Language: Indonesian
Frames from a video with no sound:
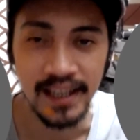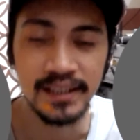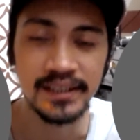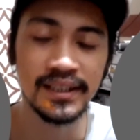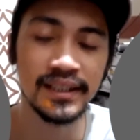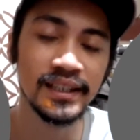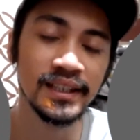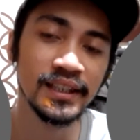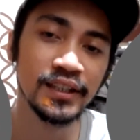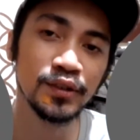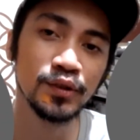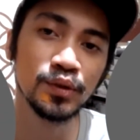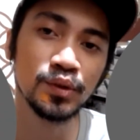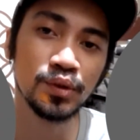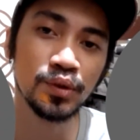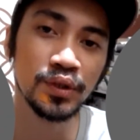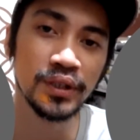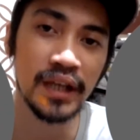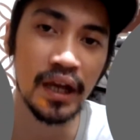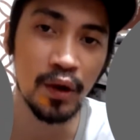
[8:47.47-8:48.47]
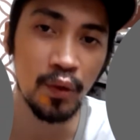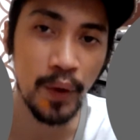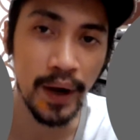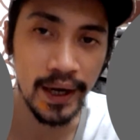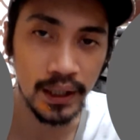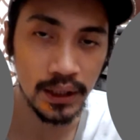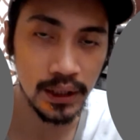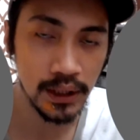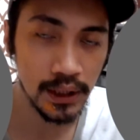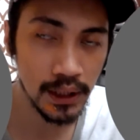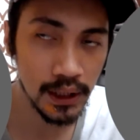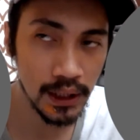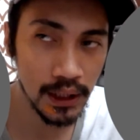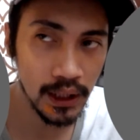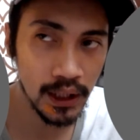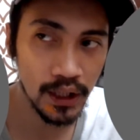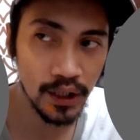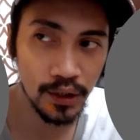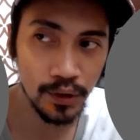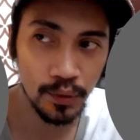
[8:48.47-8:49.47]
jadi untuk yang wired
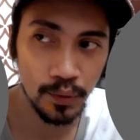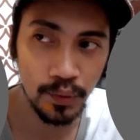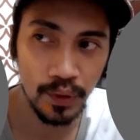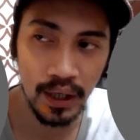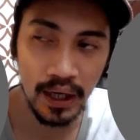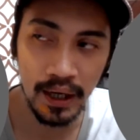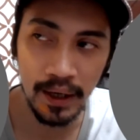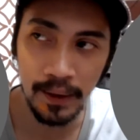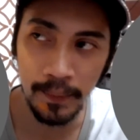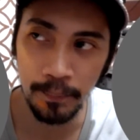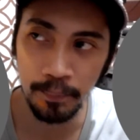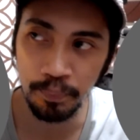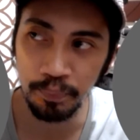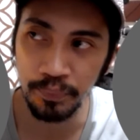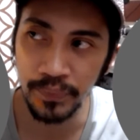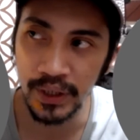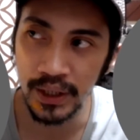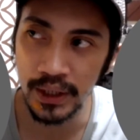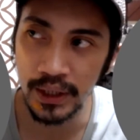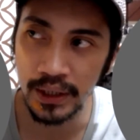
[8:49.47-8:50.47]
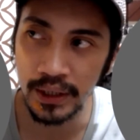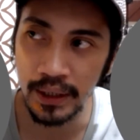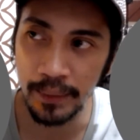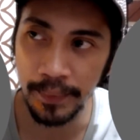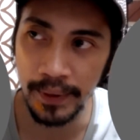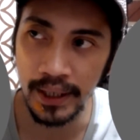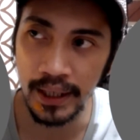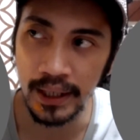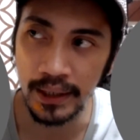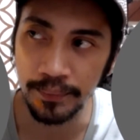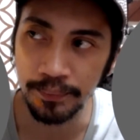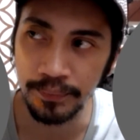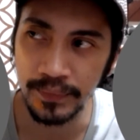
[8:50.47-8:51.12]
ini gue uh, apa ya